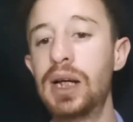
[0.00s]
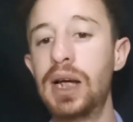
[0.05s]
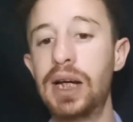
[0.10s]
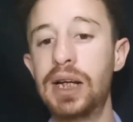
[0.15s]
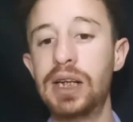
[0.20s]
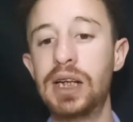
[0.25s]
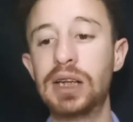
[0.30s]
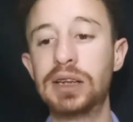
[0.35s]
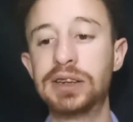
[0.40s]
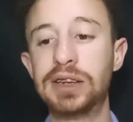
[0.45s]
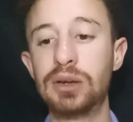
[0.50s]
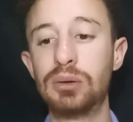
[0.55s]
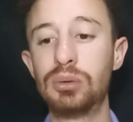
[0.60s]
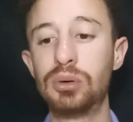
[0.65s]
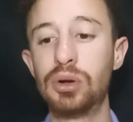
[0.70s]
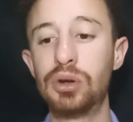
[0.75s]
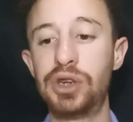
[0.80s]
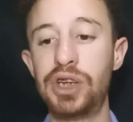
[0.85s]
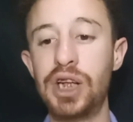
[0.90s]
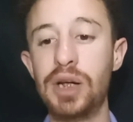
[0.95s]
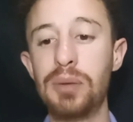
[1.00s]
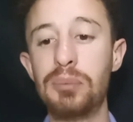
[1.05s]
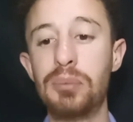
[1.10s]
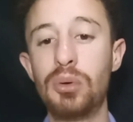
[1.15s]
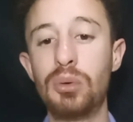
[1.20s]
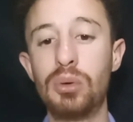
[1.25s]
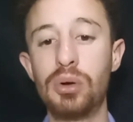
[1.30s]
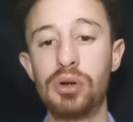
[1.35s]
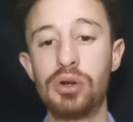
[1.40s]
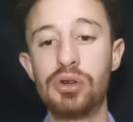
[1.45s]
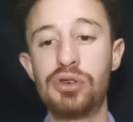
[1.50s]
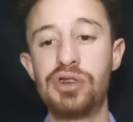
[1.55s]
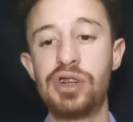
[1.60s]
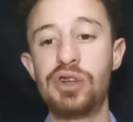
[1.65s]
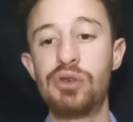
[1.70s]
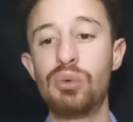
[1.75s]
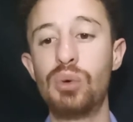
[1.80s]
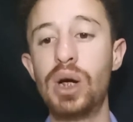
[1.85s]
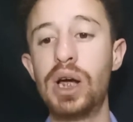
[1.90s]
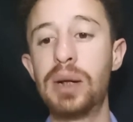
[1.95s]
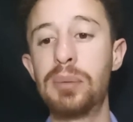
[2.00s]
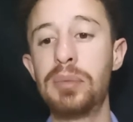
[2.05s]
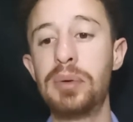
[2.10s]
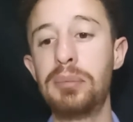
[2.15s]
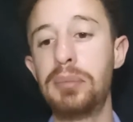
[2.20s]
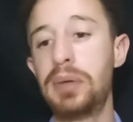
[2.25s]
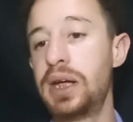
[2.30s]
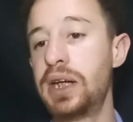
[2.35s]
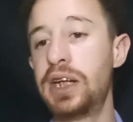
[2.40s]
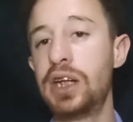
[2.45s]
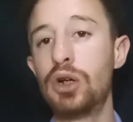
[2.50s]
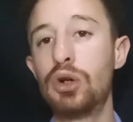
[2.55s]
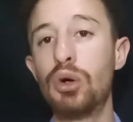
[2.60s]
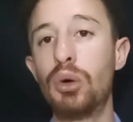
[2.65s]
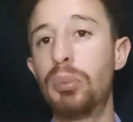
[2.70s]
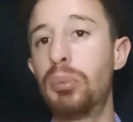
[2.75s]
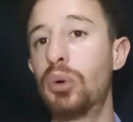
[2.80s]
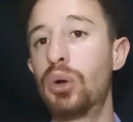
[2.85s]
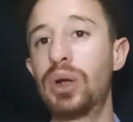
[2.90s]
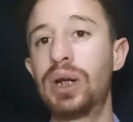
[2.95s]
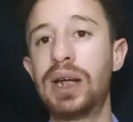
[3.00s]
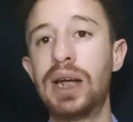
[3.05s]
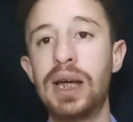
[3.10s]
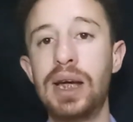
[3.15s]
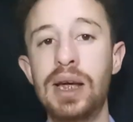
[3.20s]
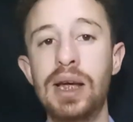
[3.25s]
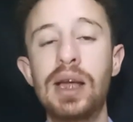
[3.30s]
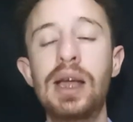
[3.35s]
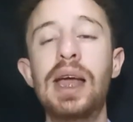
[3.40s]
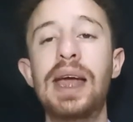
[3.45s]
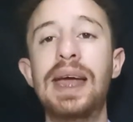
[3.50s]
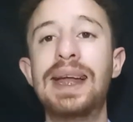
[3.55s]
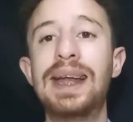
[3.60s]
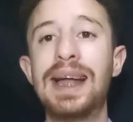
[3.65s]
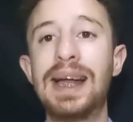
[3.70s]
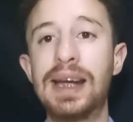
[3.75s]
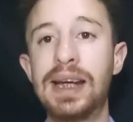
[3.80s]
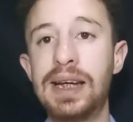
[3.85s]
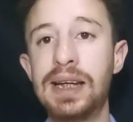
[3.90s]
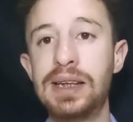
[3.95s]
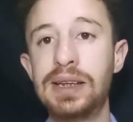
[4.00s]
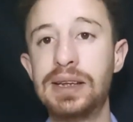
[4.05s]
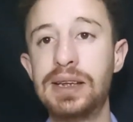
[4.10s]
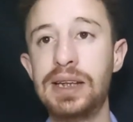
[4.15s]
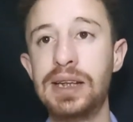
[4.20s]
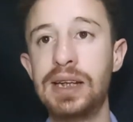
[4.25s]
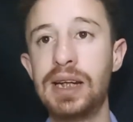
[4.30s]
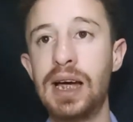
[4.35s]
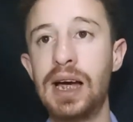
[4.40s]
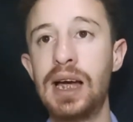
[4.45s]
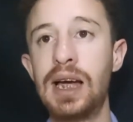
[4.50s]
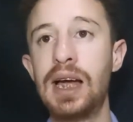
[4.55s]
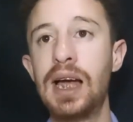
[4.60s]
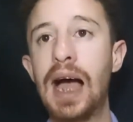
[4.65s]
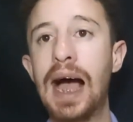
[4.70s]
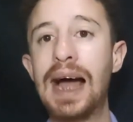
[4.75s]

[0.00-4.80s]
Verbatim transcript: en el segundo tiempo cuando se duerme México, porque en Argentina,